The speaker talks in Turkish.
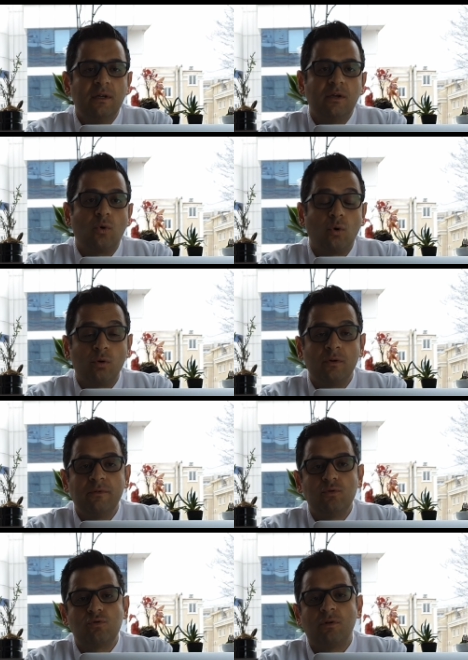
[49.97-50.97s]

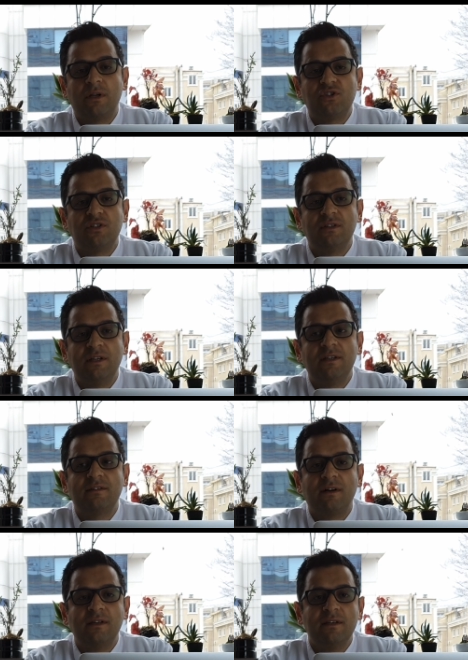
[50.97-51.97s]
Koronavirüs olan Çin'den
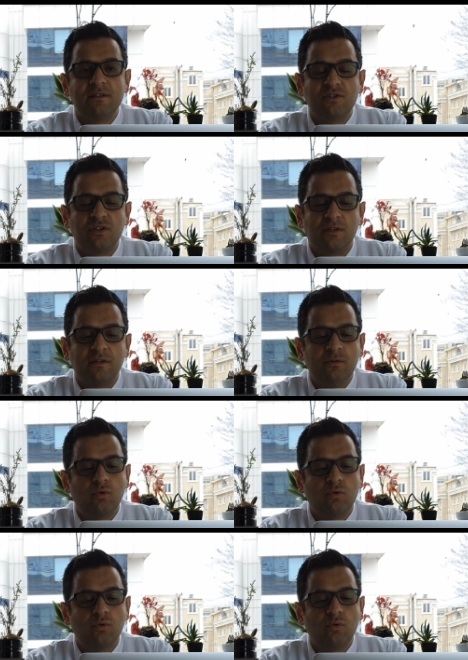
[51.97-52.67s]
iki tane yazı çıktı.